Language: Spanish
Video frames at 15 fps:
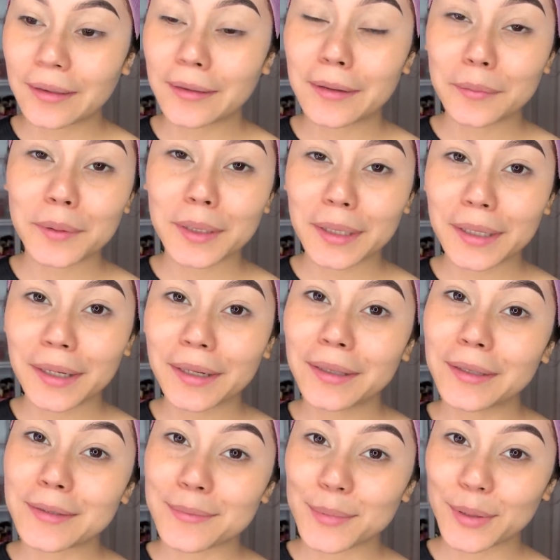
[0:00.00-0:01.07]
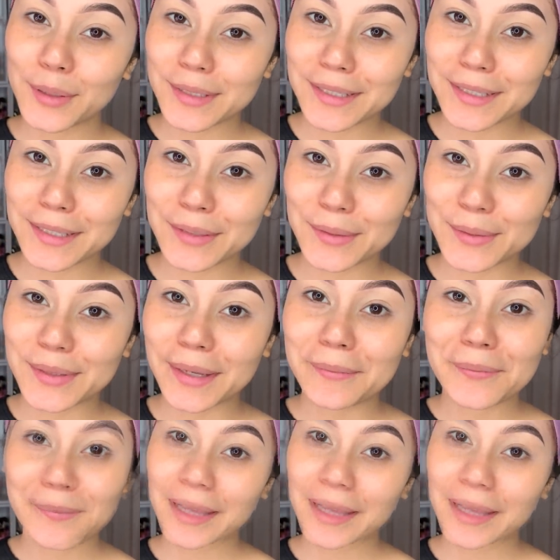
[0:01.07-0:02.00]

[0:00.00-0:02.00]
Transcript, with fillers: navideña y espero que sí les guste.